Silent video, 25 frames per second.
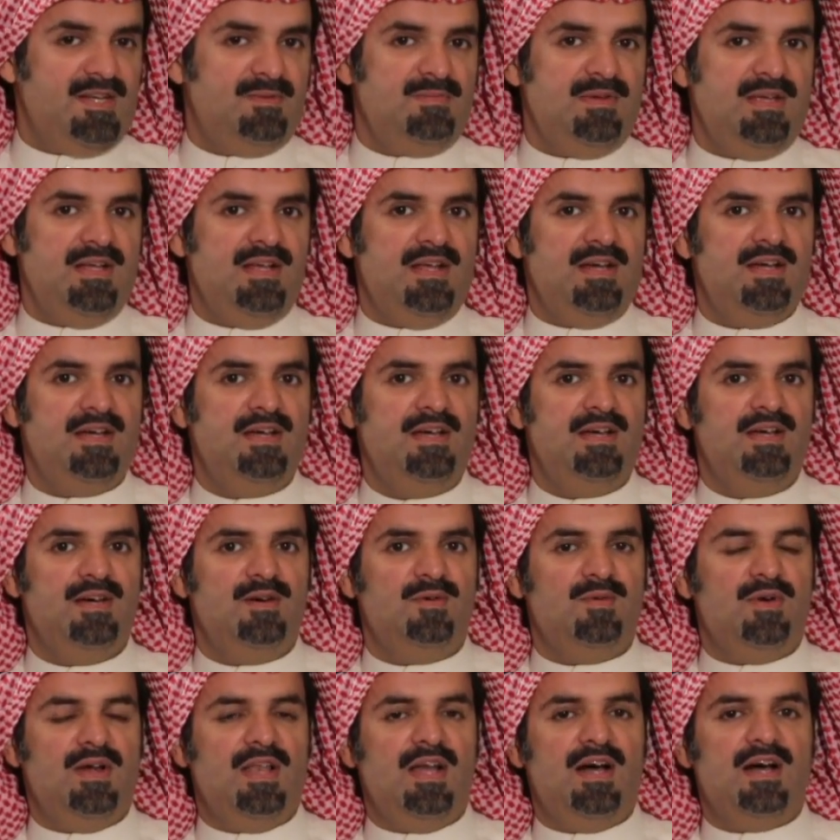الجميلة
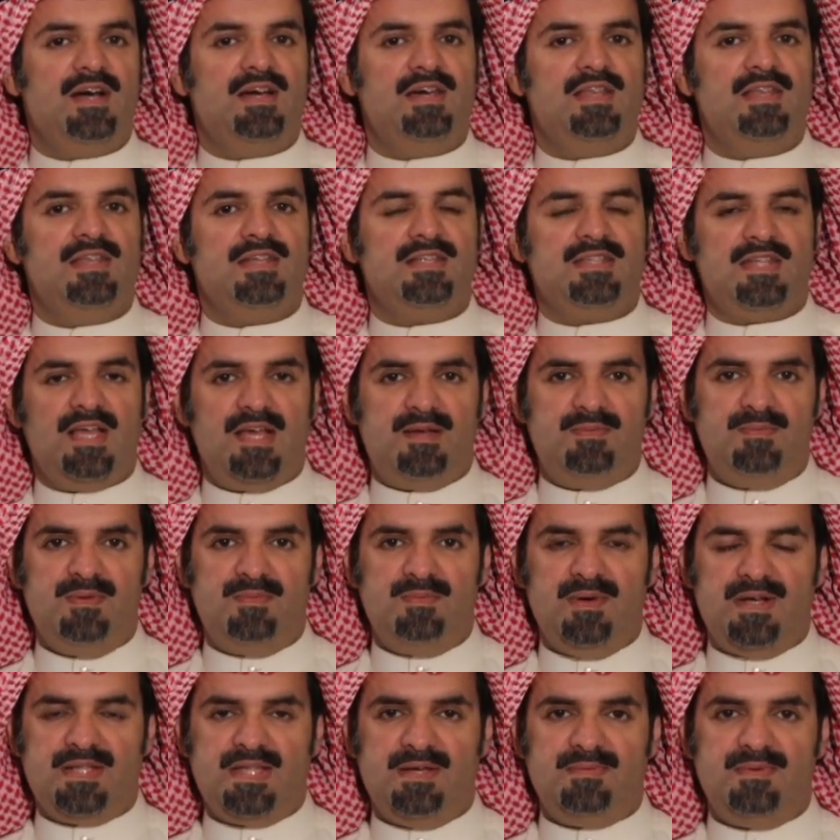ولكن نستكمل
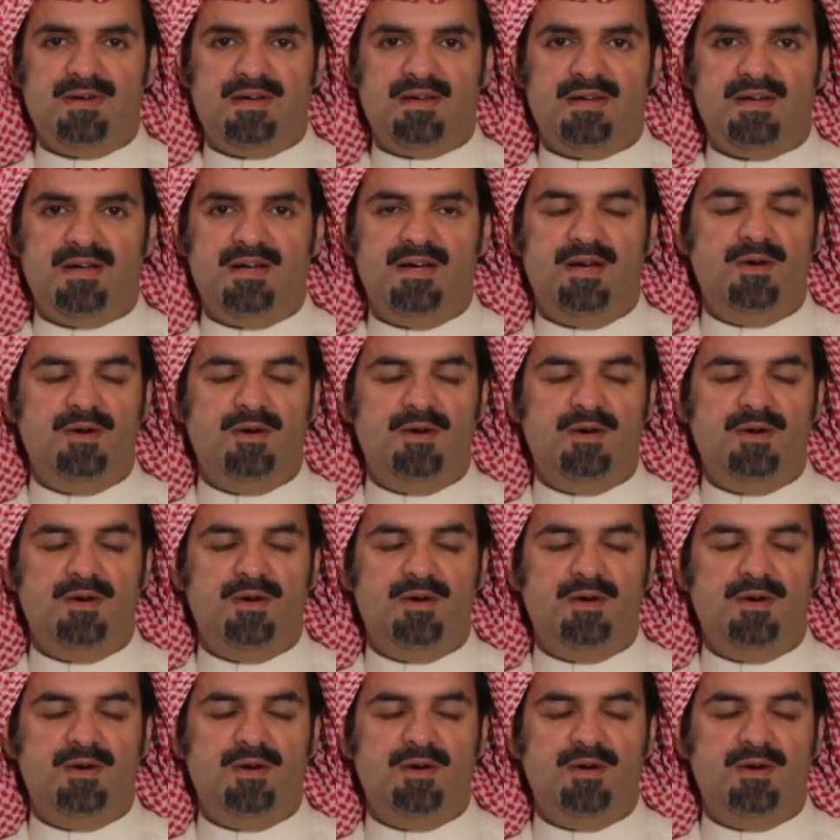ما تبقى